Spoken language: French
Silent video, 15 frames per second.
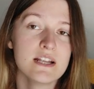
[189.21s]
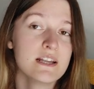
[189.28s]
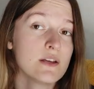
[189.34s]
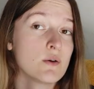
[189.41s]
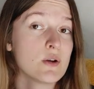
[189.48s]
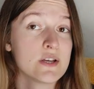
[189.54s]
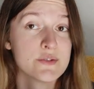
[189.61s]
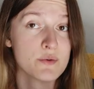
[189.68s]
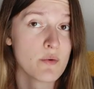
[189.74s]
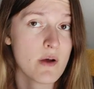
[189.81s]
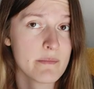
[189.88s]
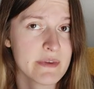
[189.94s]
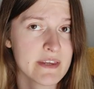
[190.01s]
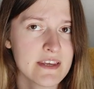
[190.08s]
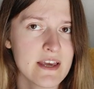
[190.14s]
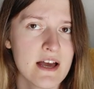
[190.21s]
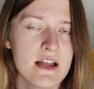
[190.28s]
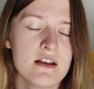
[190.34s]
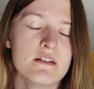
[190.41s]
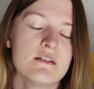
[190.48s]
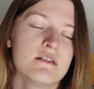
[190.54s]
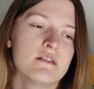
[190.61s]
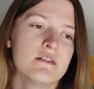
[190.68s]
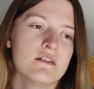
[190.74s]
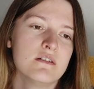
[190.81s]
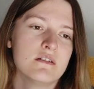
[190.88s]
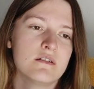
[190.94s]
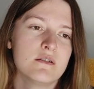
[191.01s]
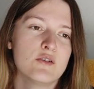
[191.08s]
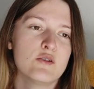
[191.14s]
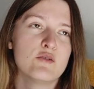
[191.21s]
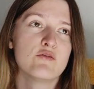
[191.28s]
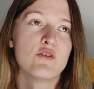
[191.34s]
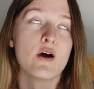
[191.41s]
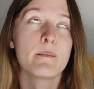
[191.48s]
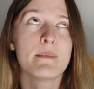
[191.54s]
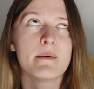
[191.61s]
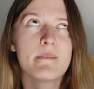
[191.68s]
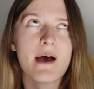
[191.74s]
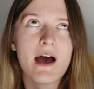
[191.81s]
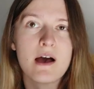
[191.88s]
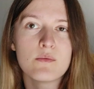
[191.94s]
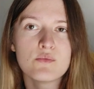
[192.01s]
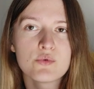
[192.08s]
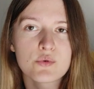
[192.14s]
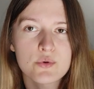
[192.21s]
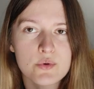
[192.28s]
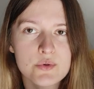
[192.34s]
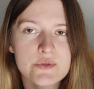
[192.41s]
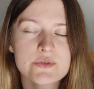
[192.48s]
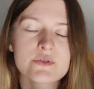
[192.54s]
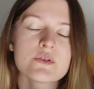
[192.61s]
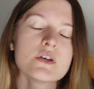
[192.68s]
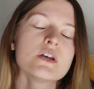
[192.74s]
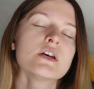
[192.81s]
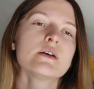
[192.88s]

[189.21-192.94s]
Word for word: les relations amicales, euh, voire même amoureuses.